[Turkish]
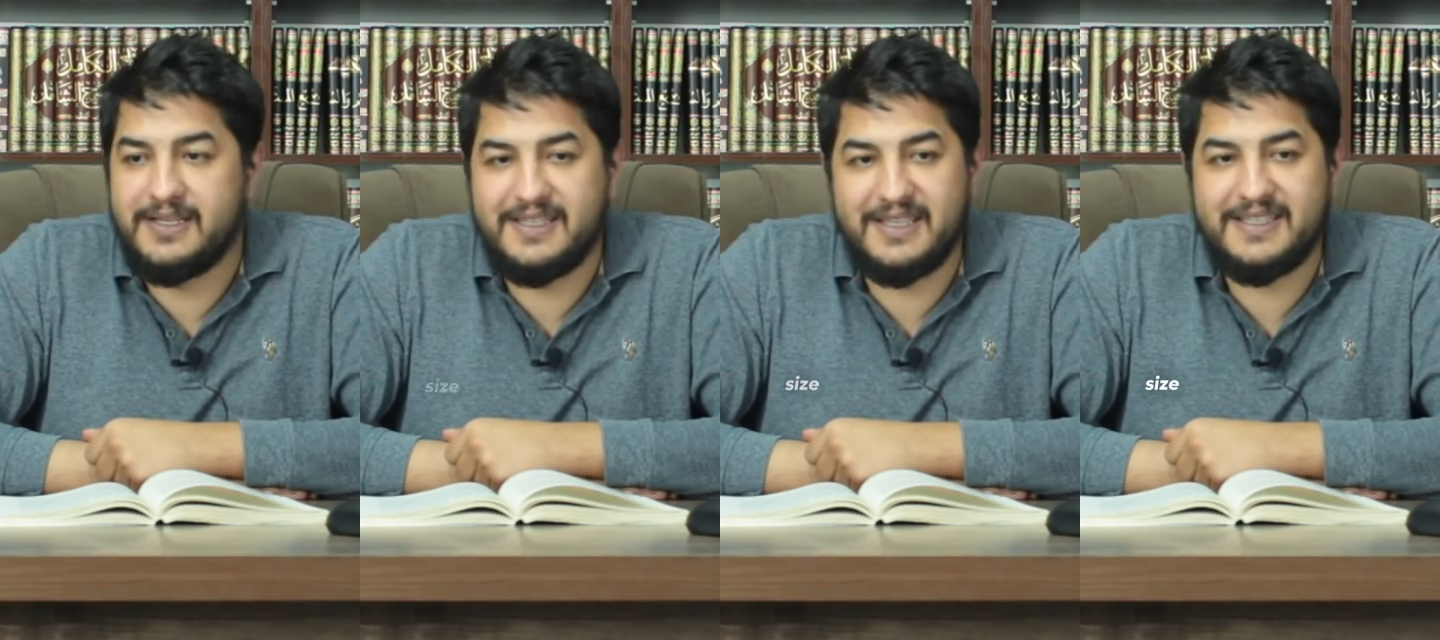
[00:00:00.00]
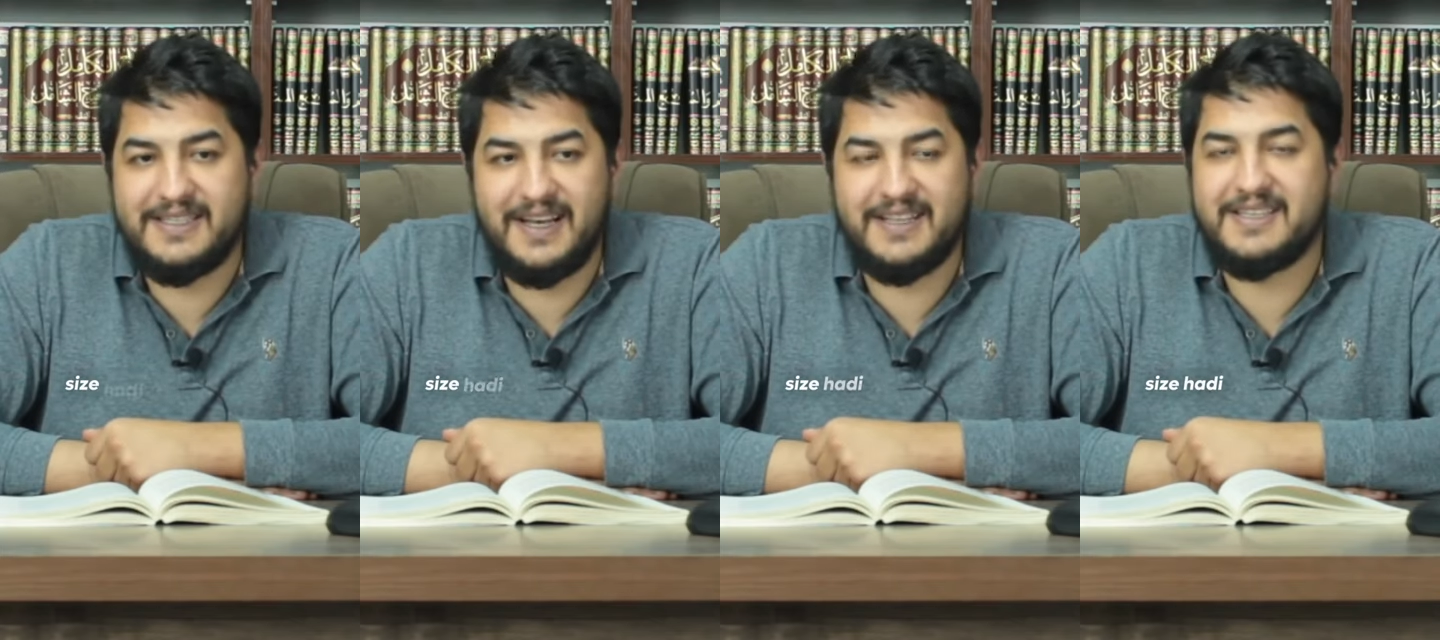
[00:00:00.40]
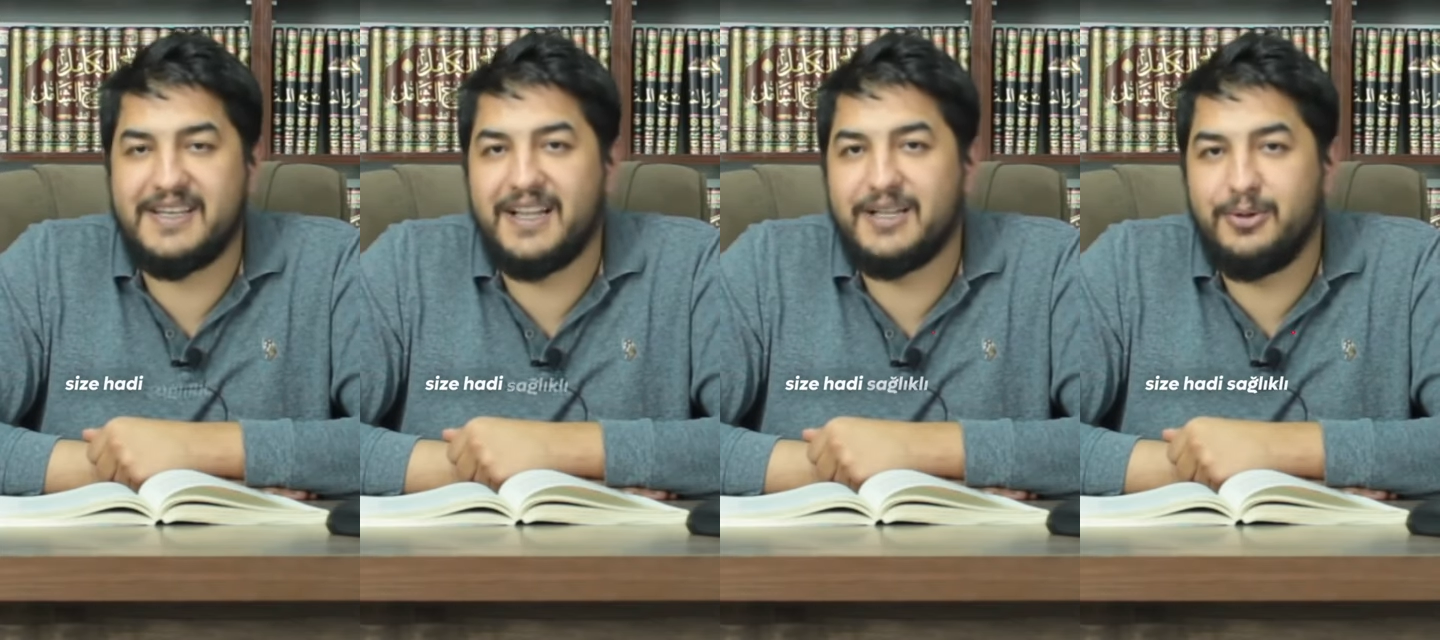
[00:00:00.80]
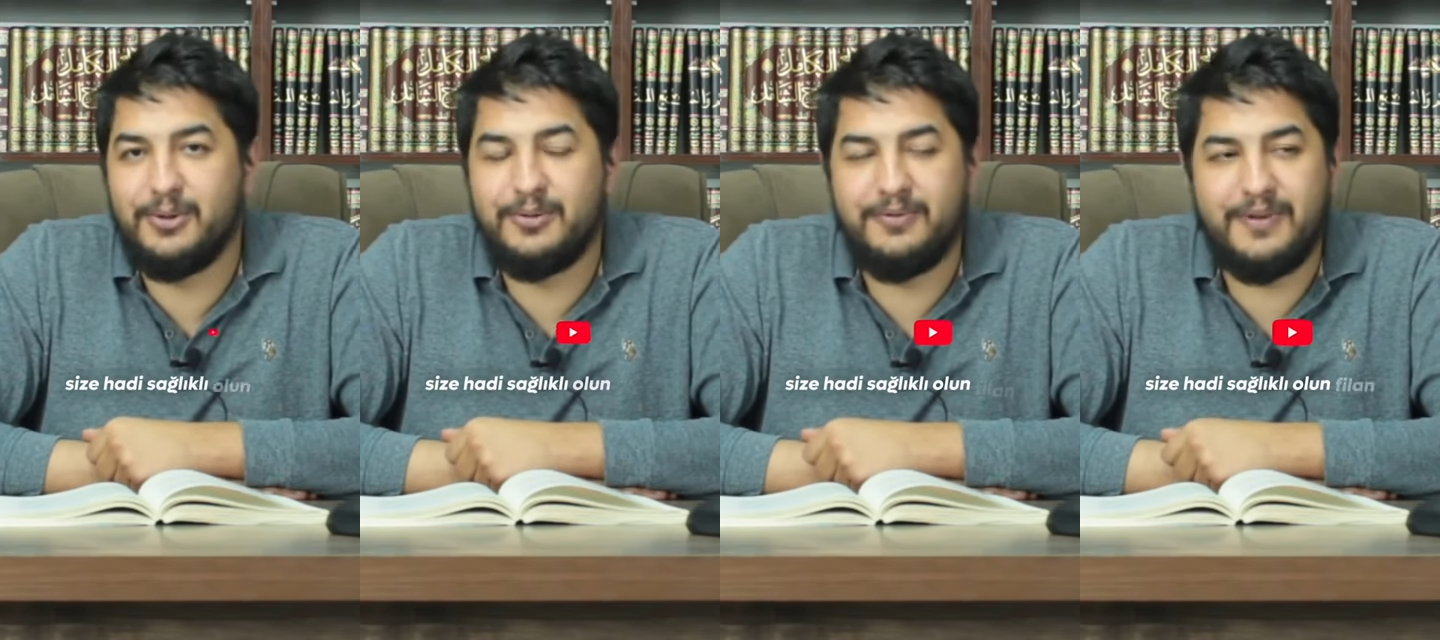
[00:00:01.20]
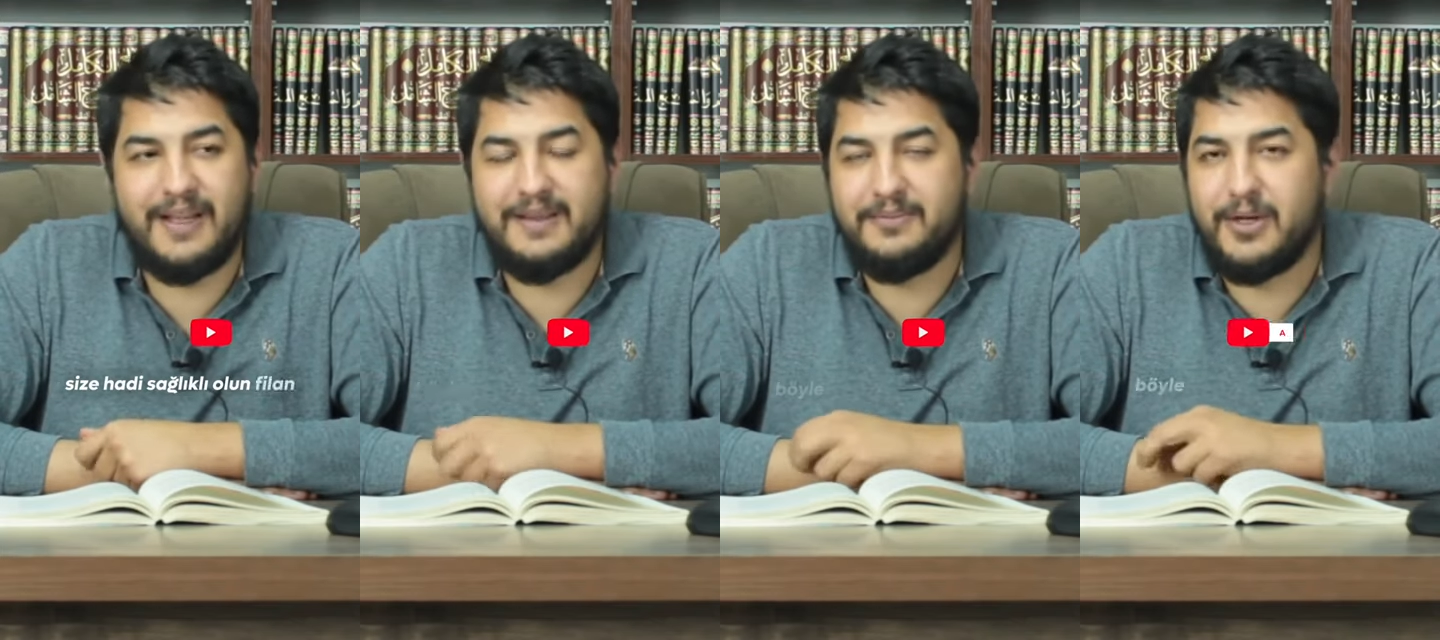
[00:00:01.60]
size hadi sağlıklı olun
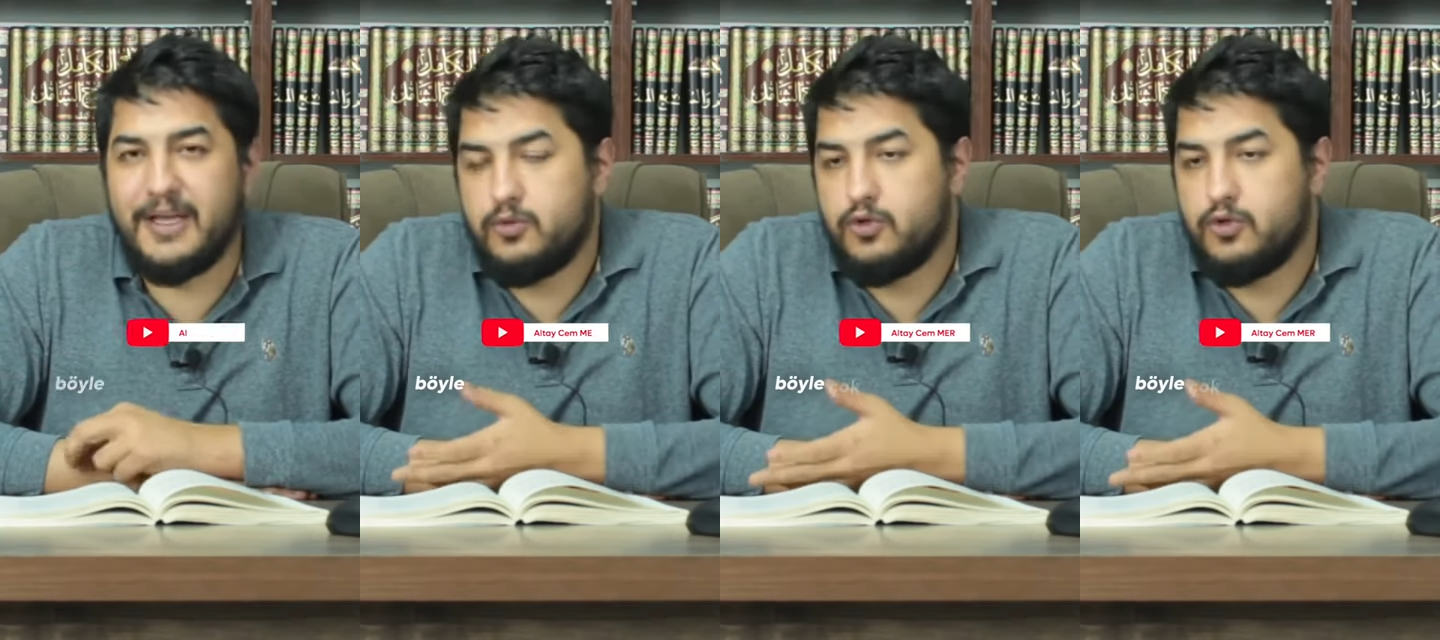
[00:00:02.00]
filan böyle